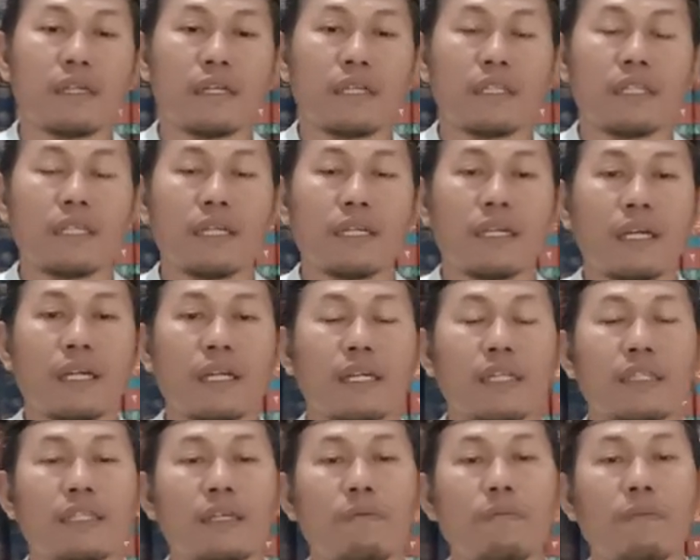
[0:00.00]
Ketika
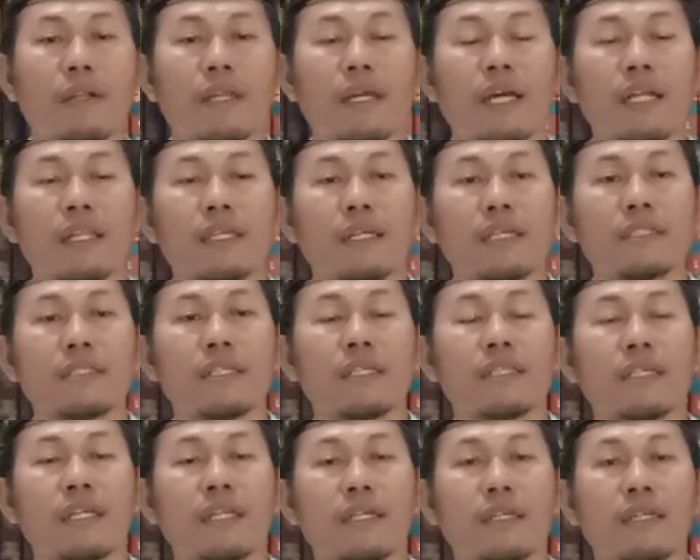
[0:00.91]
kita melihat
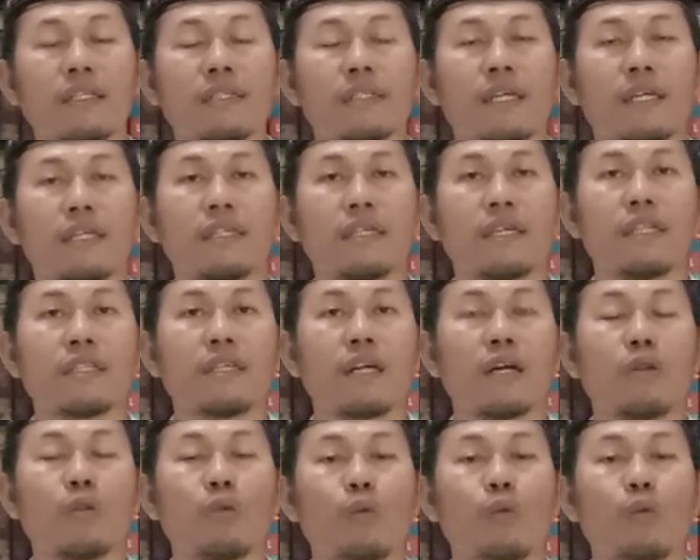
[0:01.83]
kejadian-kejadian yang